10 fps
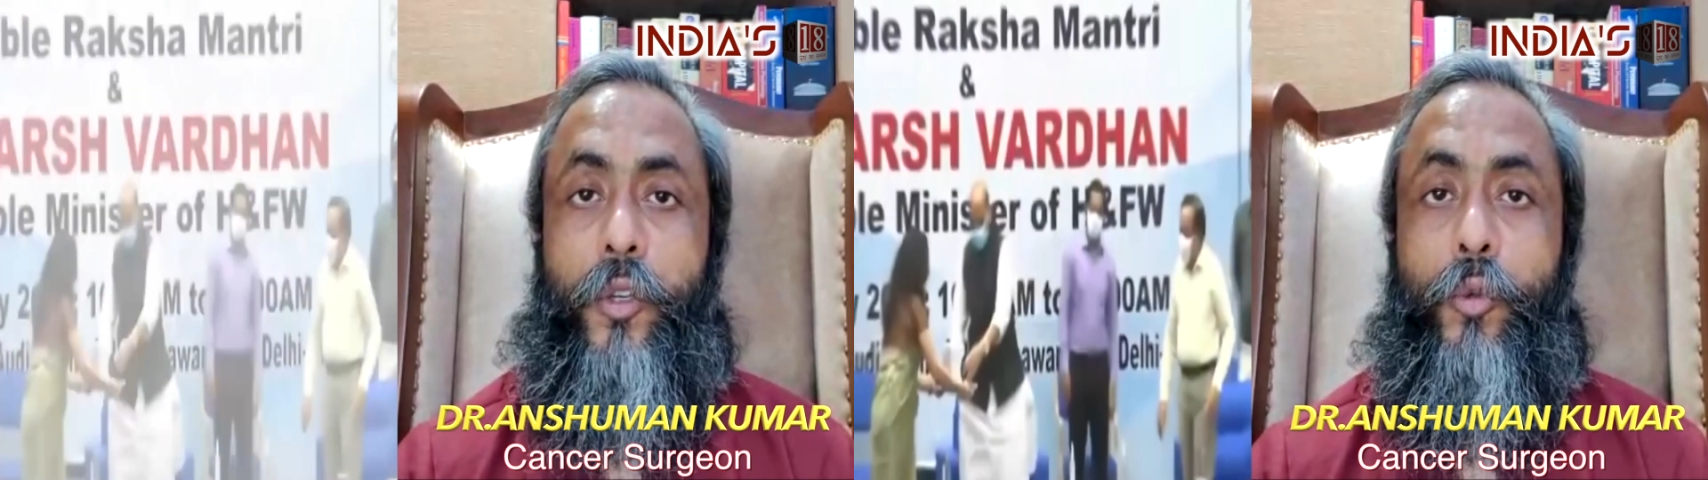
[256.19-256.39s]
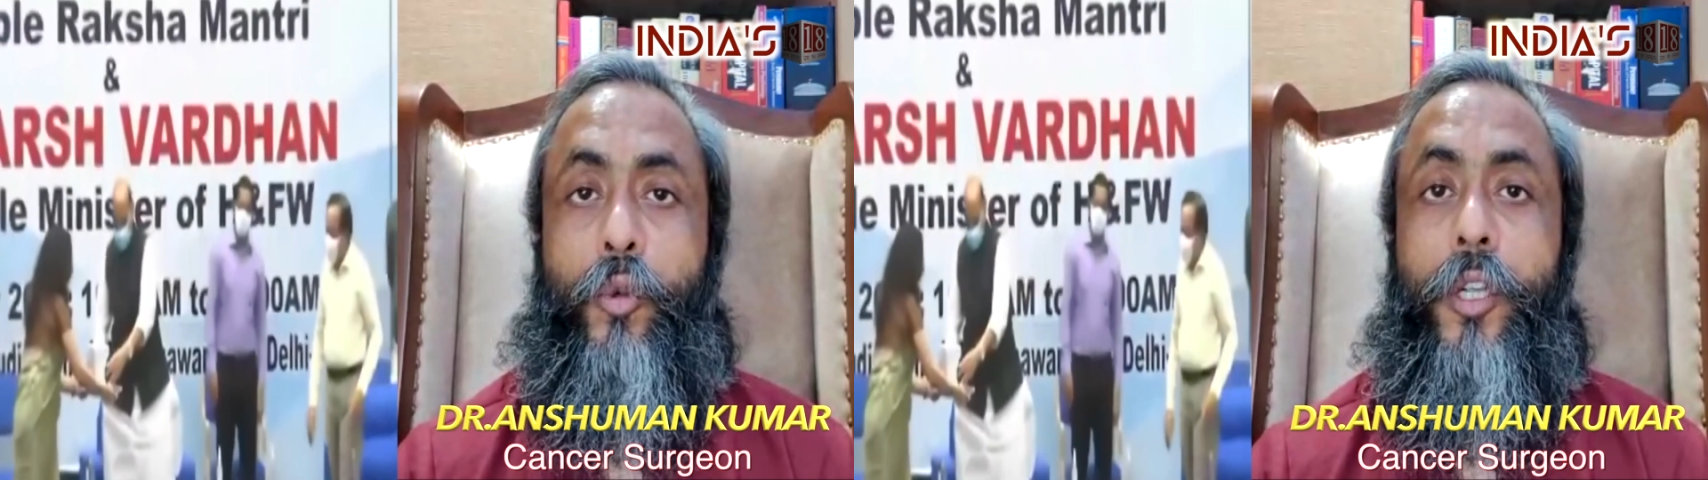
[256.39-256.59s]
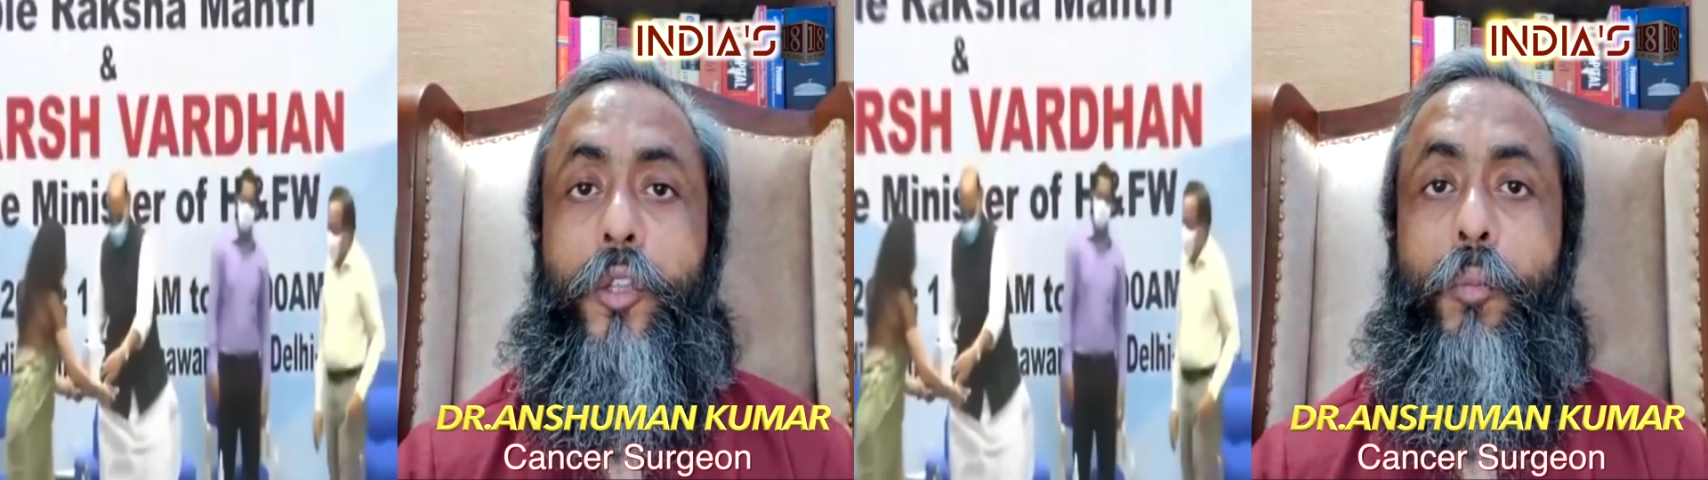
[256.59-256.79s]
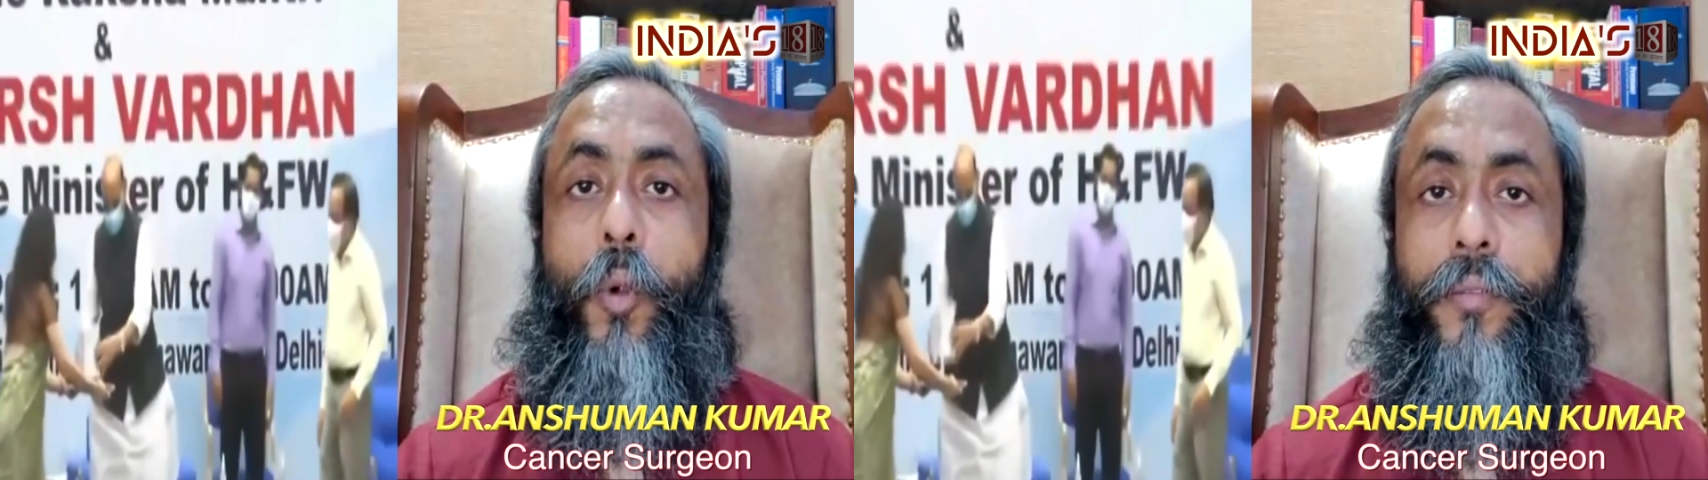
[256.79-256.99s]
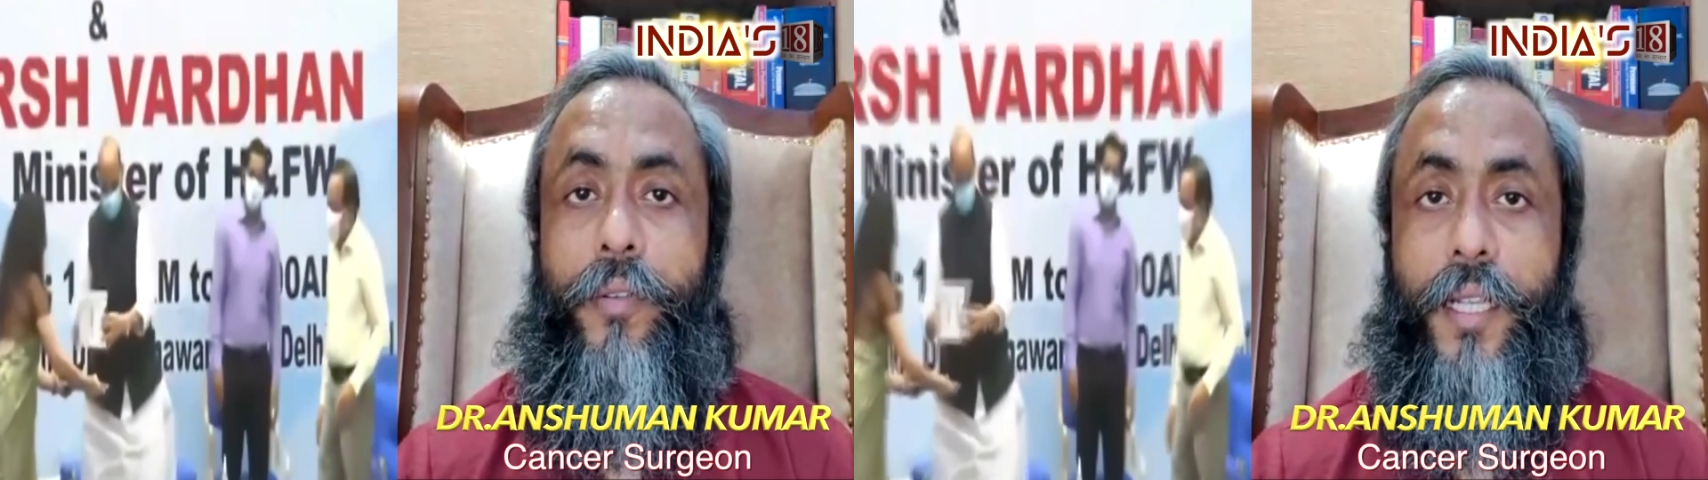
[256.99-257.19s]
जरूरत होगी तो
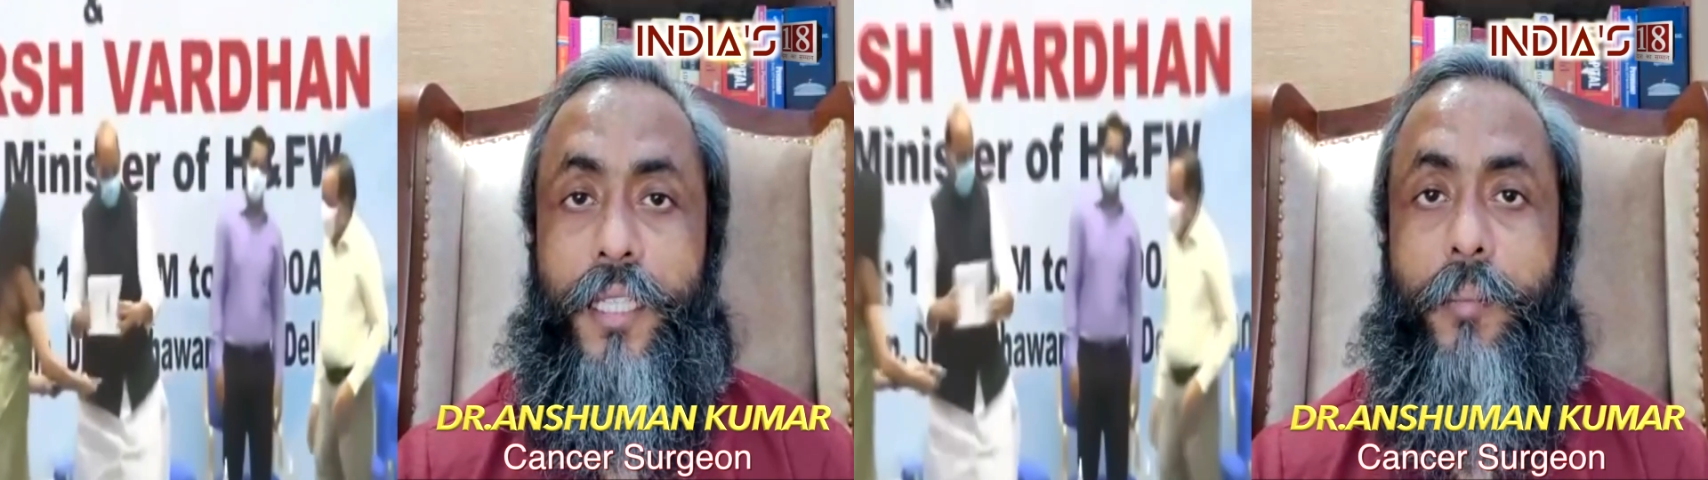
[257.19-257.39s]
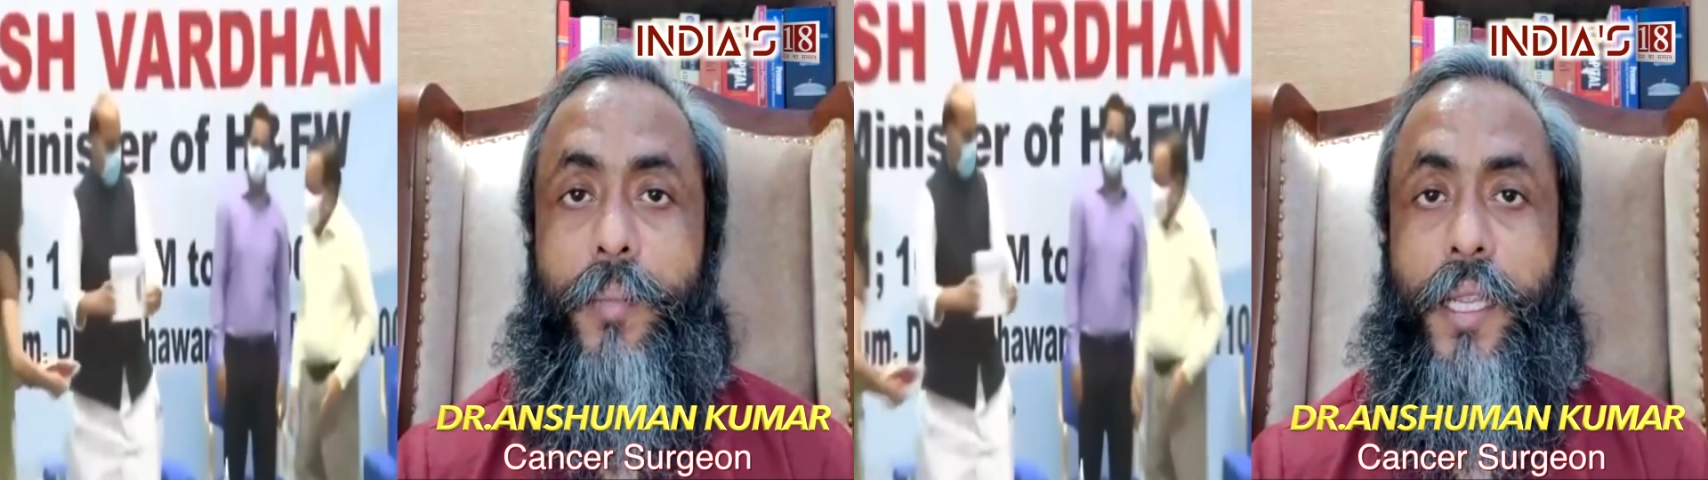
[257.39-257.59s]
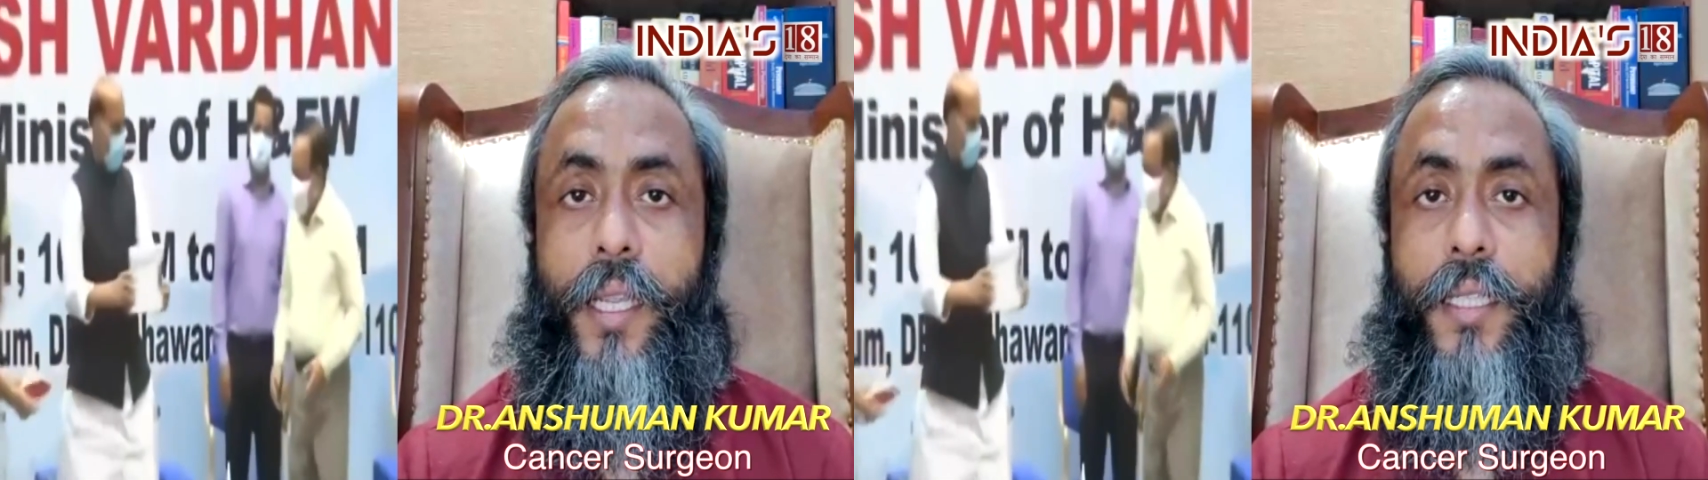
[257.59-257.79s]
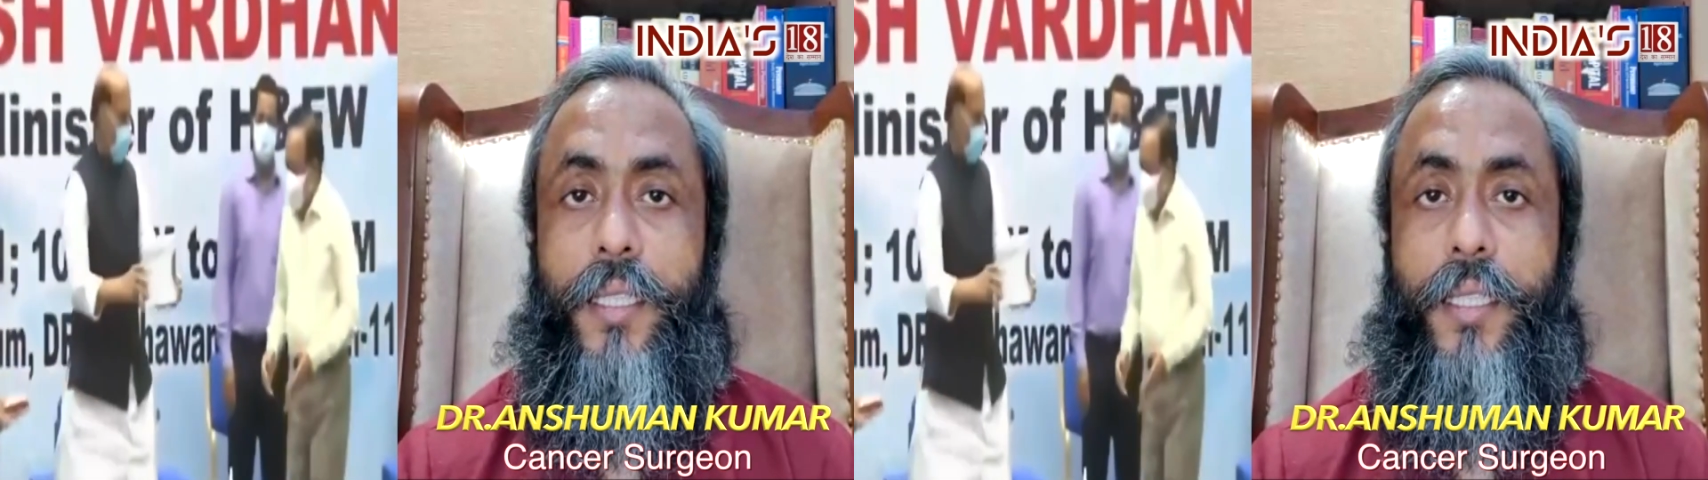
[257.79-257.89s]
मॉडिफिकेशन भी किया